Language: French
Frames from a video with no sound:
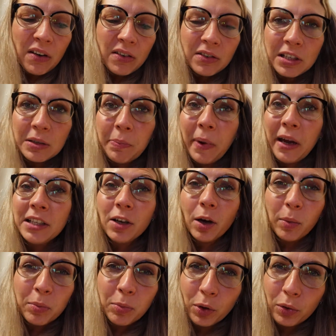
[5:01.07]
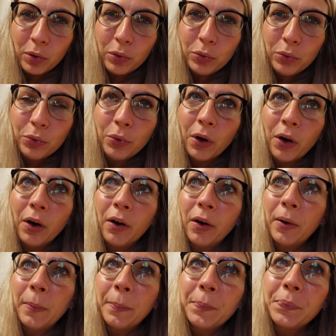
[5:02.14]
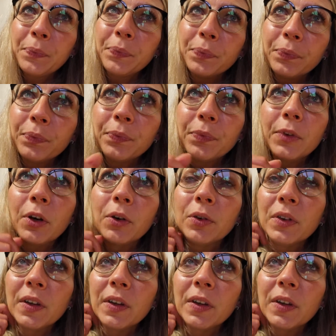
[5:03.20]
j'ai pas énormément lu dans le